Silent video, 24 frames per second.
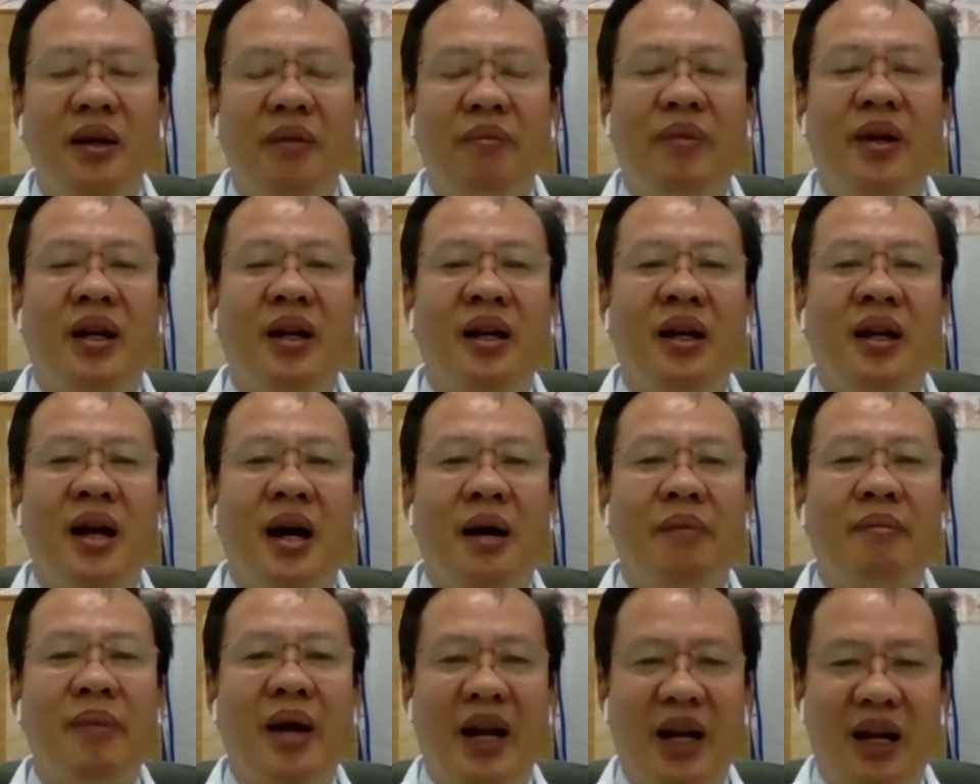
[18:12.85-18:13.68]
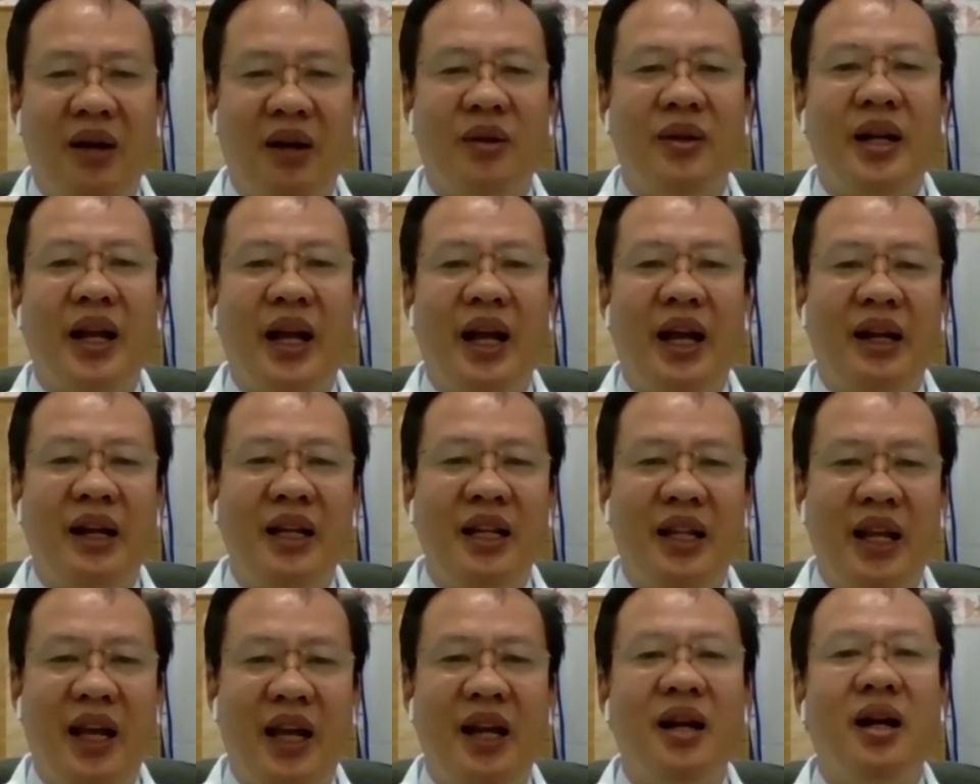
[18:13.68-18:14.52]
mình đã mang khẩu trang
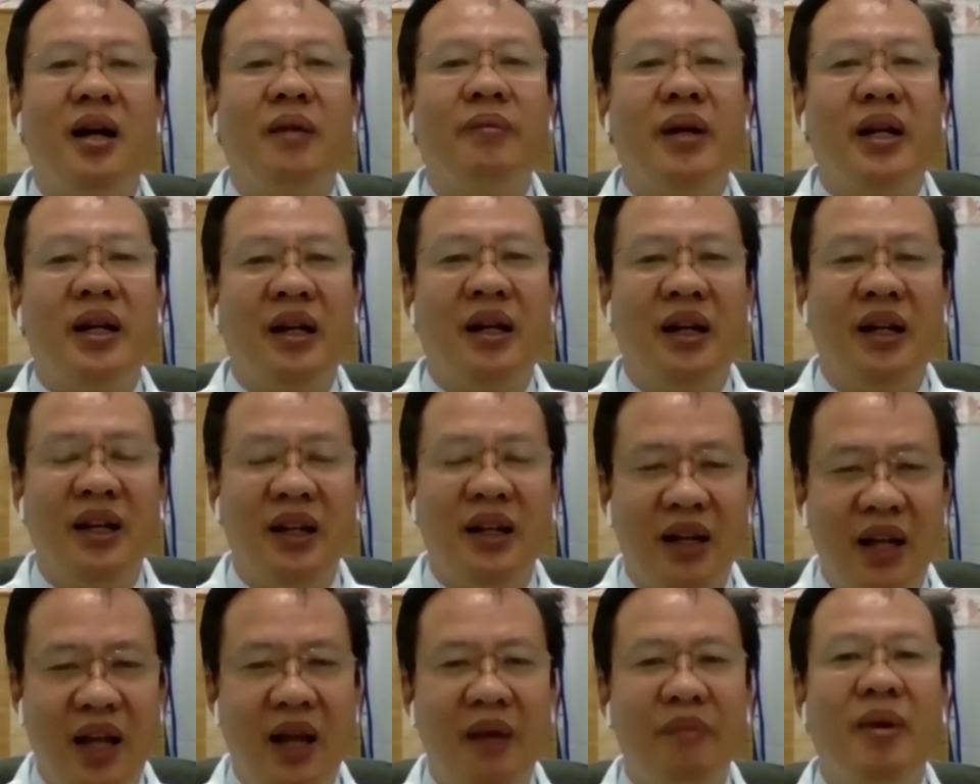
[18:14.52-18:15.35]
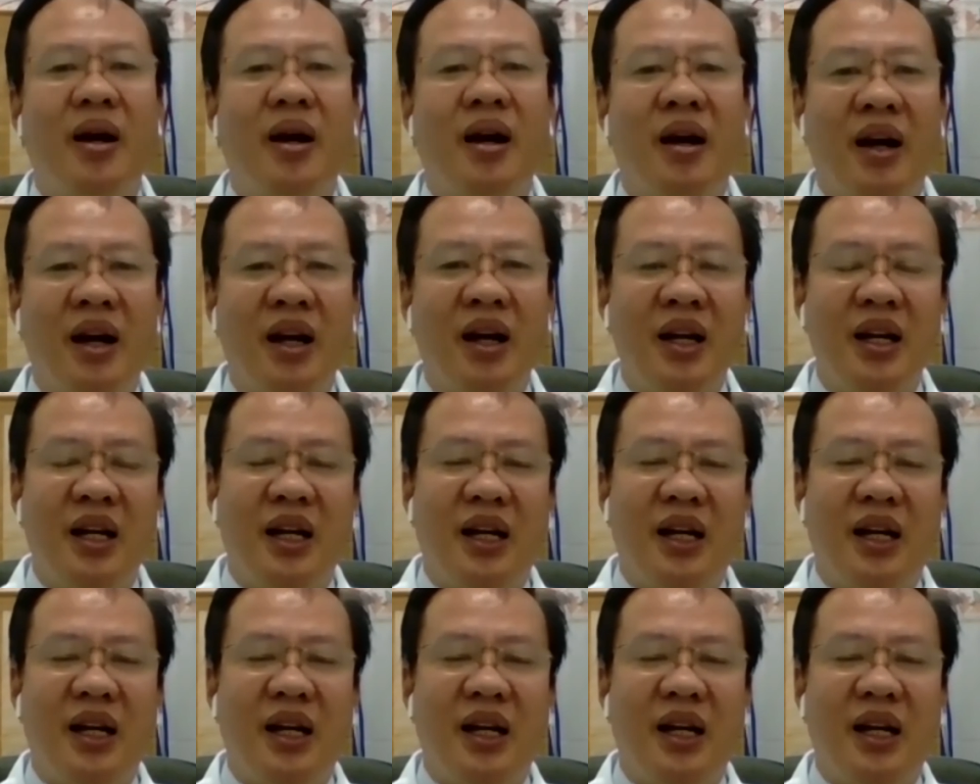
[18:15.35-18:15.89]
y tế rồi mình để mà